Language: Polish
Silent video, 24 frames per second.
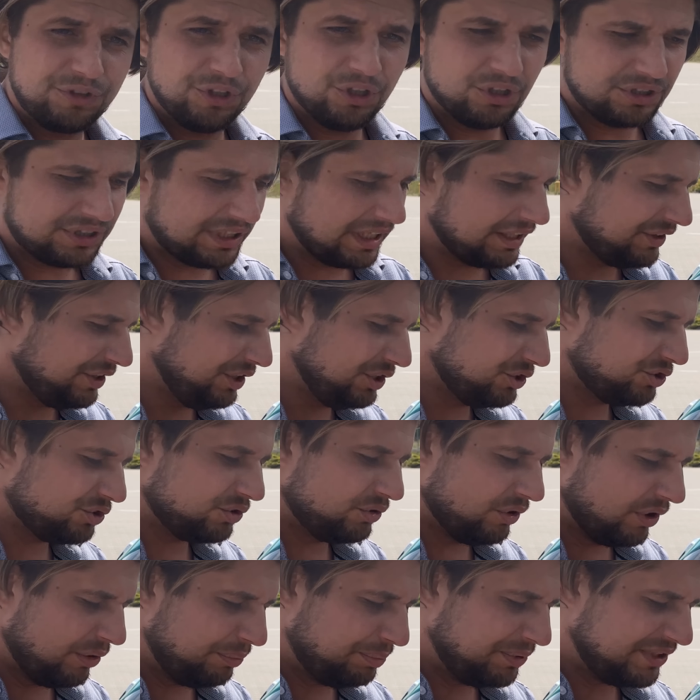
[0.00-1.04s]

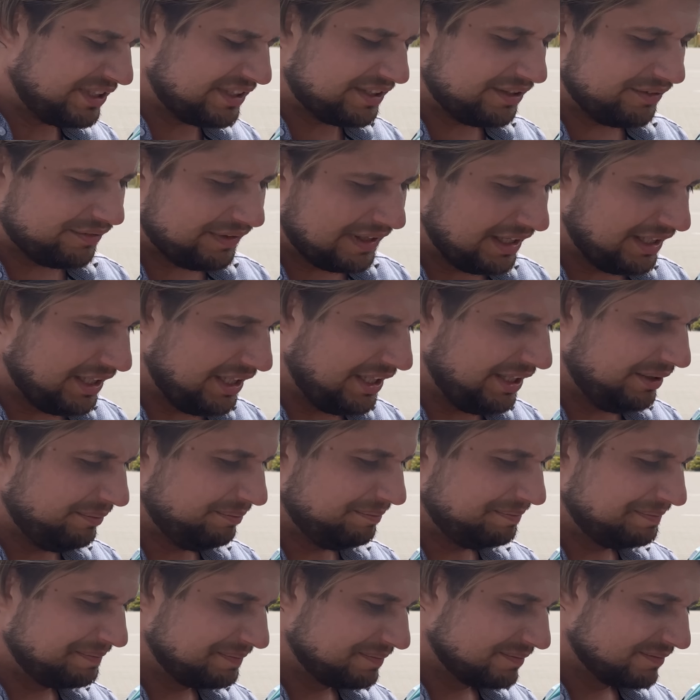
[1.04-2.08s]
notatniczku opisywali,
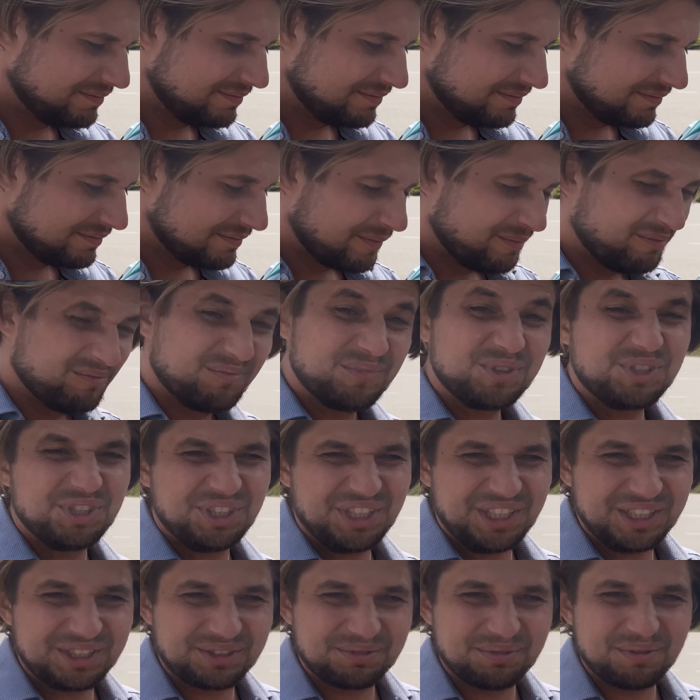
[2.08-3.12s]
może
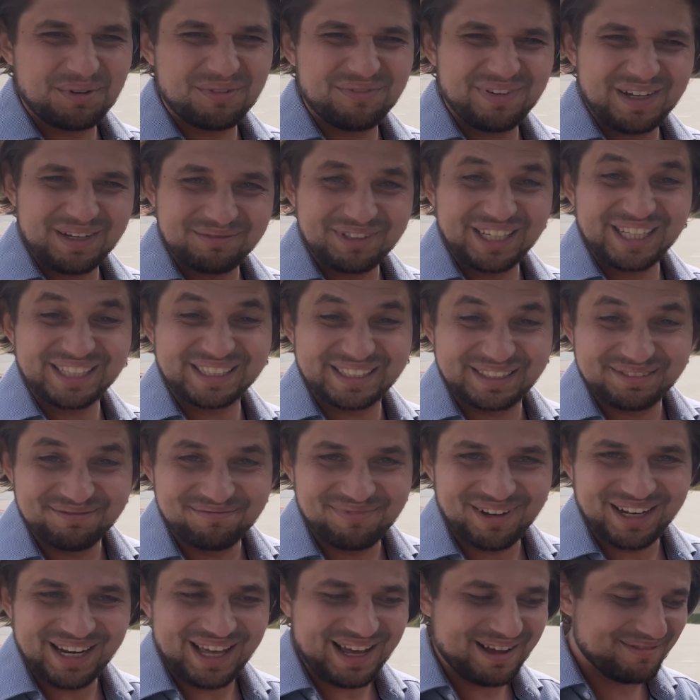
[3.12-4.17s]
nie słowami, a
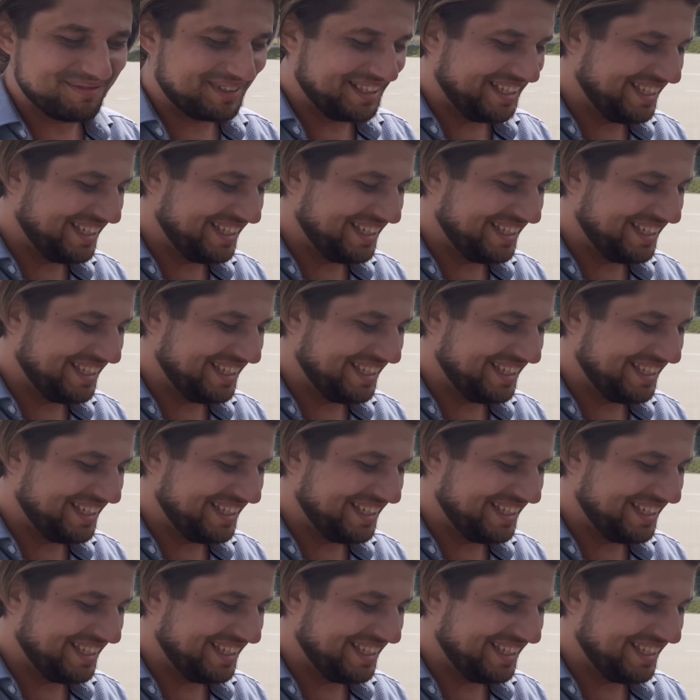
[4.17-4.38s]
symbolami,